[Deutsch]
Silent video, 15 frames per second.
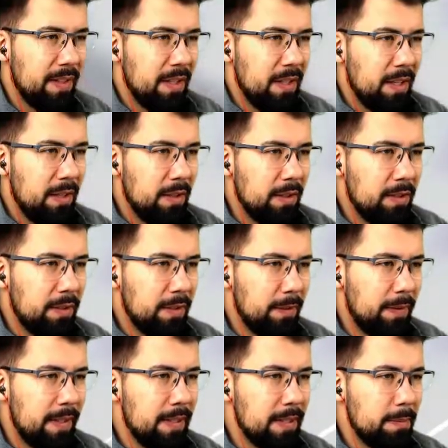Und äh,
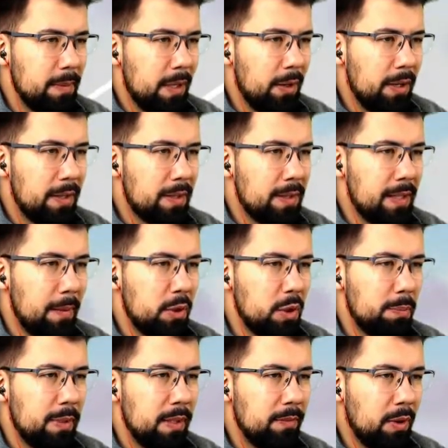falls ihr es mit Leuten
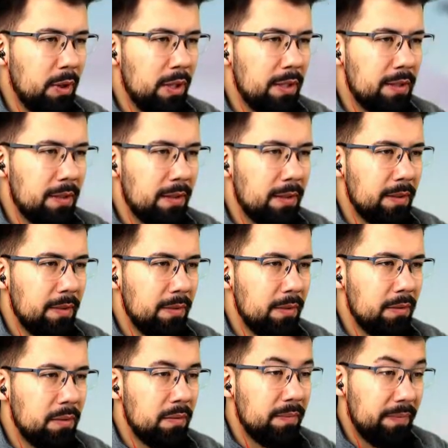zusammenspielen wollt,
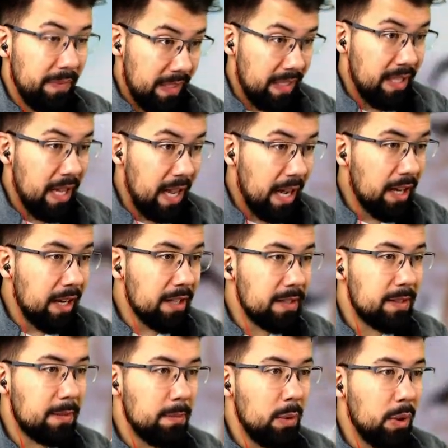ja, das
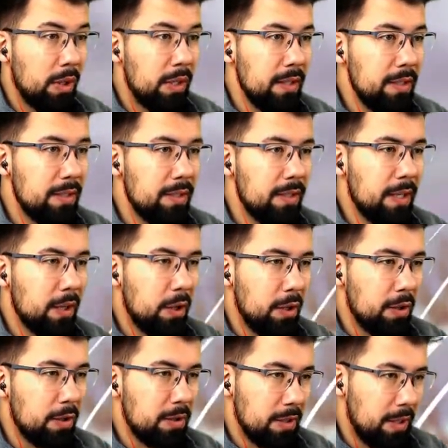ist möglich. Ihr
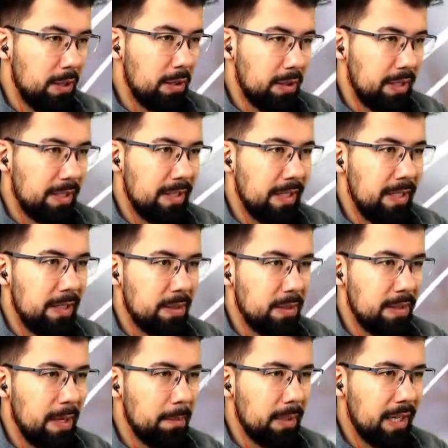könnt euch auch tatsächlich
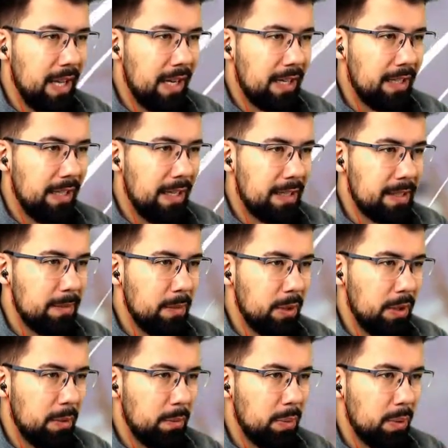zusammenketten lassen mit
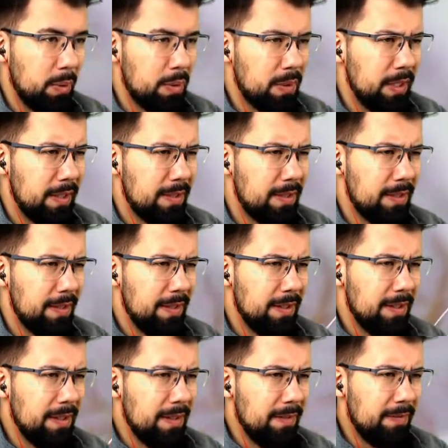euren Pokosticks.
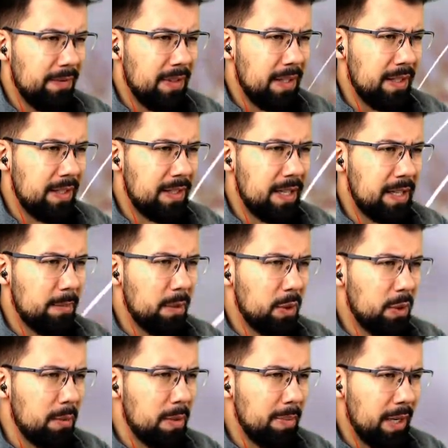Dann seid ihr mit
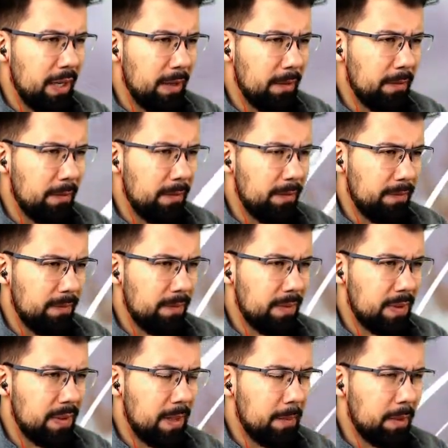Gummibändern
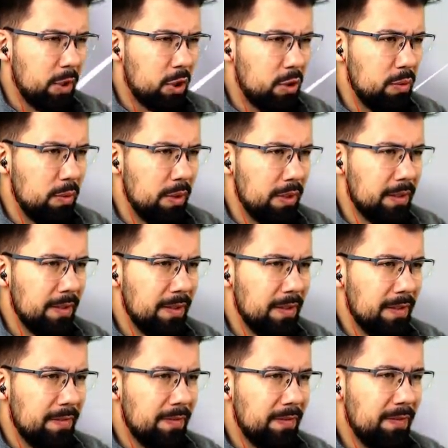zusammengeschnürt,
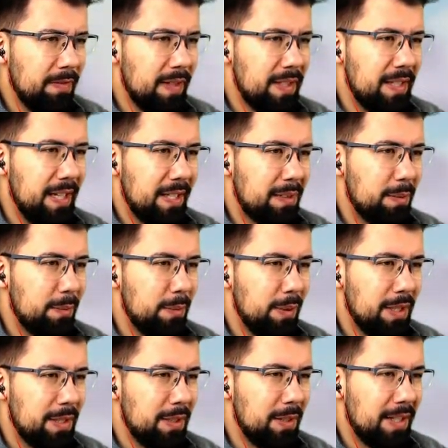was dazu führt,
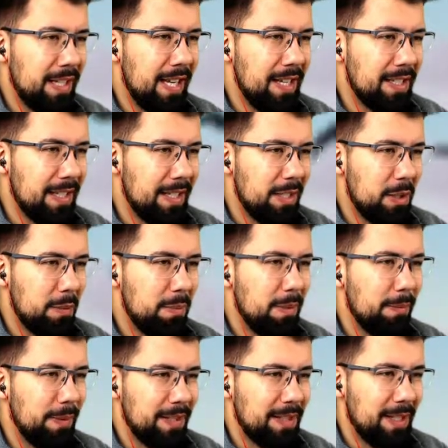dass ihr euch gegenseitig das Spiel
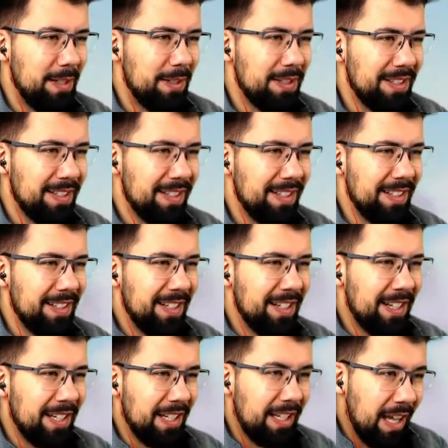versaut.
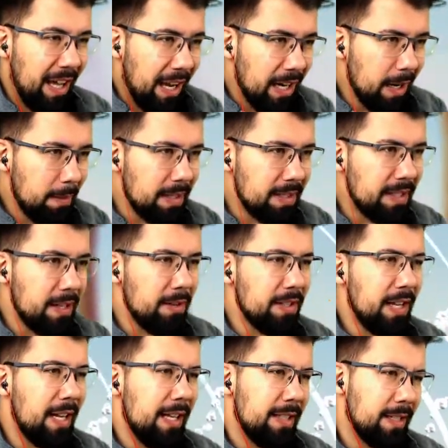Kann aber sehr
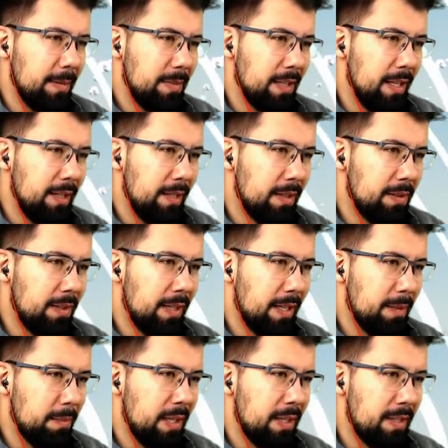unterhaltsam sein. Also ich
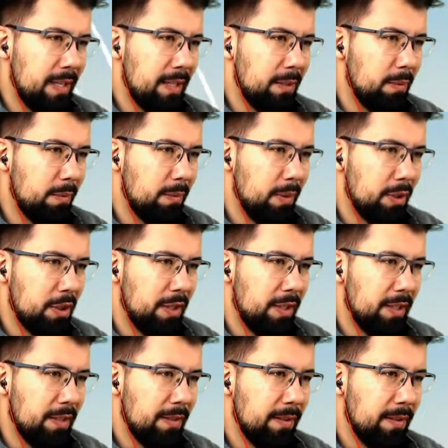kann mir das echt gut
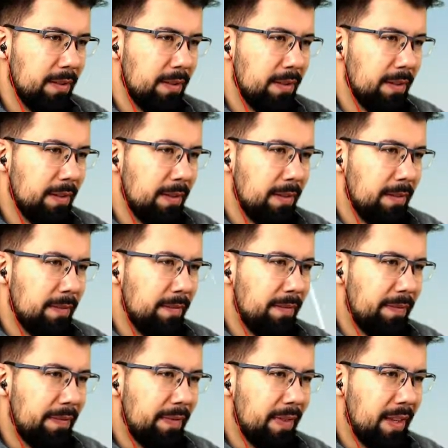vorstellen.
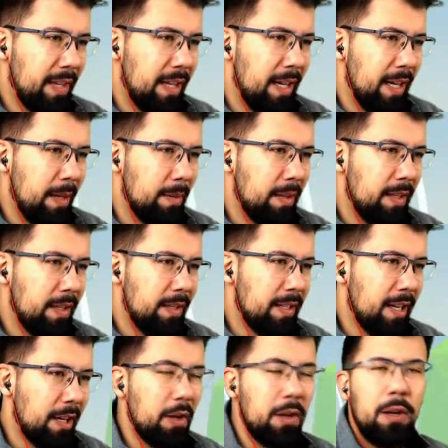Aber
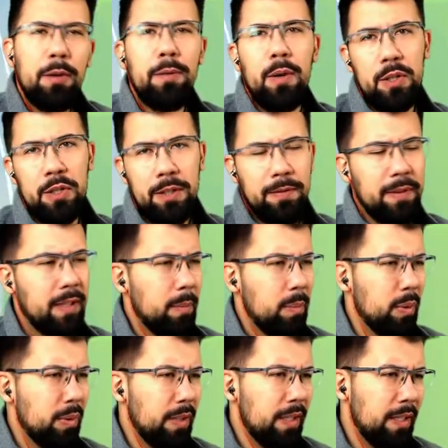da können auch Freundschaften
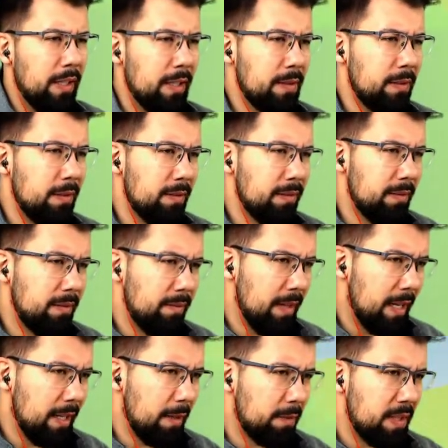kaputt gehen. Also
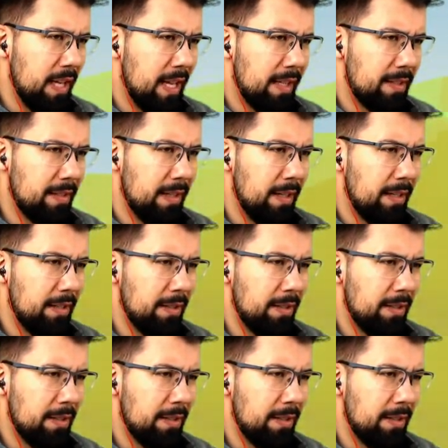Hand aufs Herz, ja.